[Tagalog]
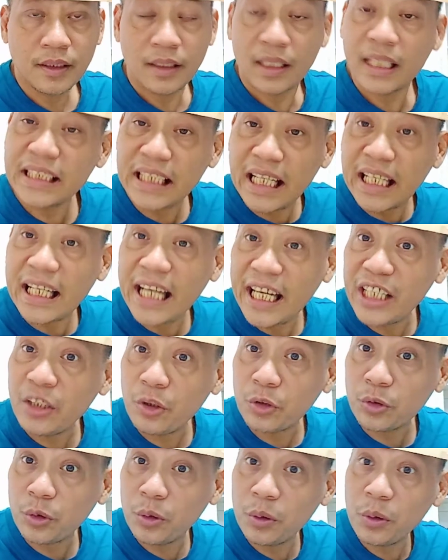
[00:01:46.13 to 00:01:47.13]
Kinakain
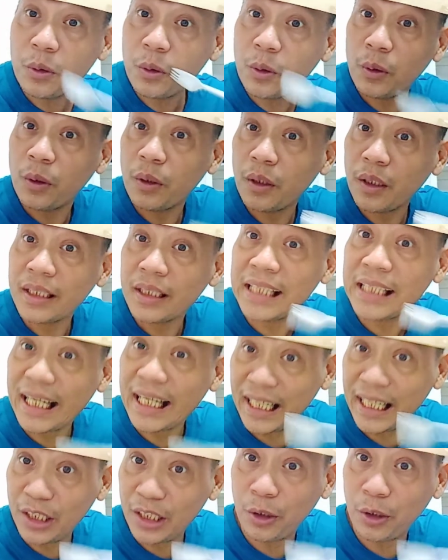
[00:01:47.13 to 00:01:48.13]
ko to?
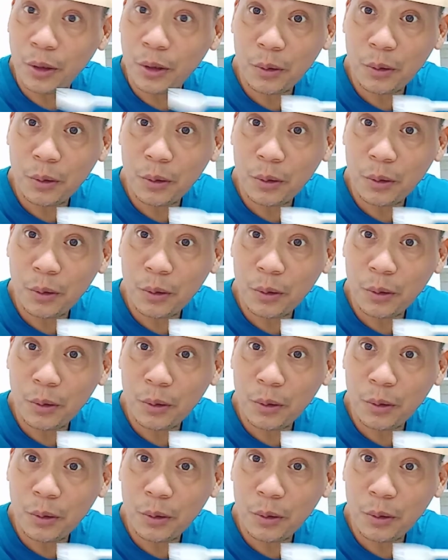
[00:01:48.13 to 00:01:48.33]
Kinakain ko?